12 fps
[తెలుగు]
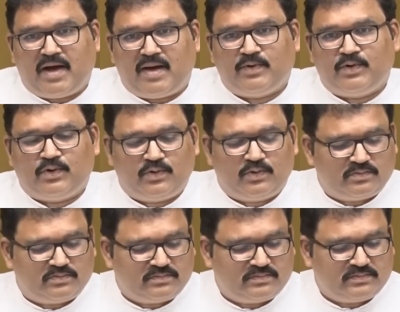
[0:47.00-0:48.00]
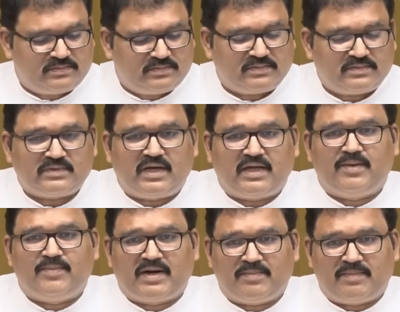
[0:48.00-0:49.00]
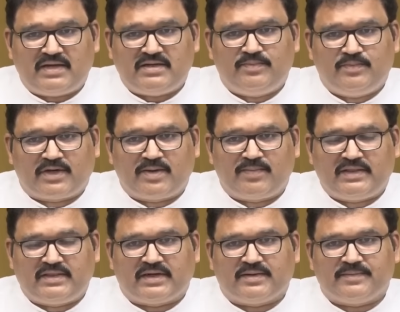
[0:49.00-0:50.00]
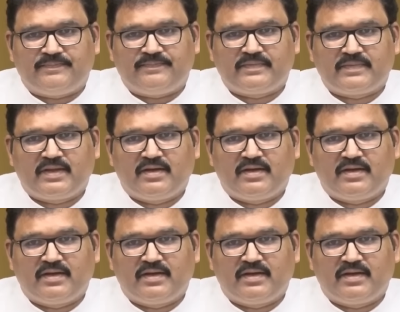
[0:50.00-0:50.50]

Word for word: మన మాము అదే మన మాజీ ముఖ్యమంత్రి